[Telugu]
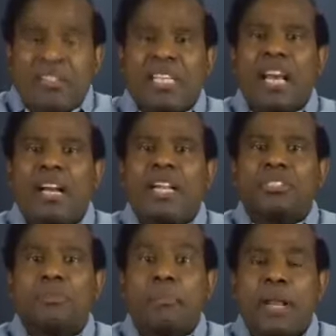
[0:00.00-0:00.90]
విధాల
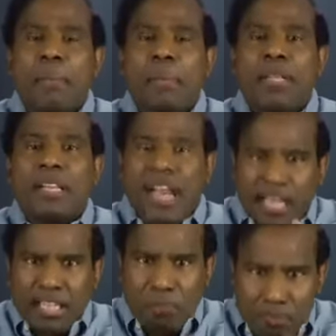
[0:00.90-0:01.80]
నష్టం పెరిగిపోయింది
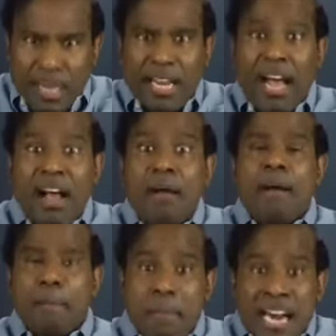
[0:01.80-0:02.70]
కనుక ఇప్పుడైనా
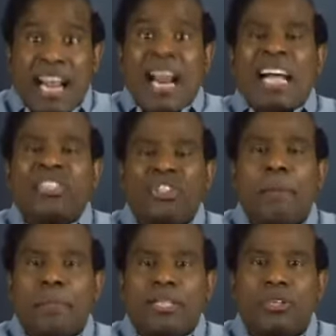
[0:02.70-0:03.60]
మన రాష్ట్ర
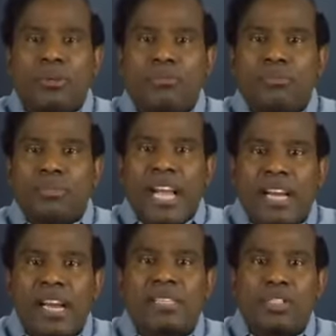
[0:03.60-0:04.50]
ప్రజలు
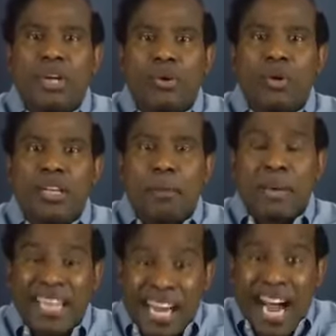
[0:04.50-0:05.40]
నెగ్లెక్ట్ చేయకుండా
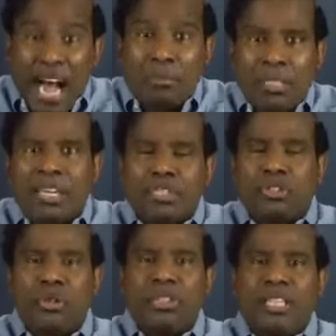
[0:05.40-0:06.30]
మన ఎకానమీని
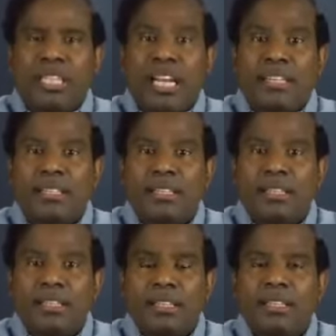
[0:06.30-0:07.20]
రెస్టోర్ చేయాలి
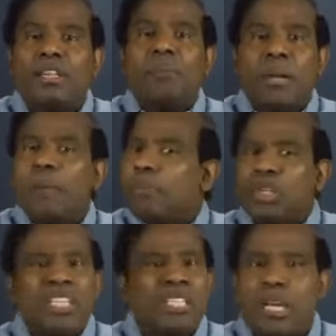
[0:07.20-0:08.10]
డబ్బు
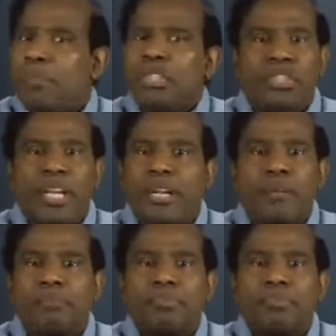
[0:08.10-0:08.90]
లేకపోతే ఏమీ చేయలేము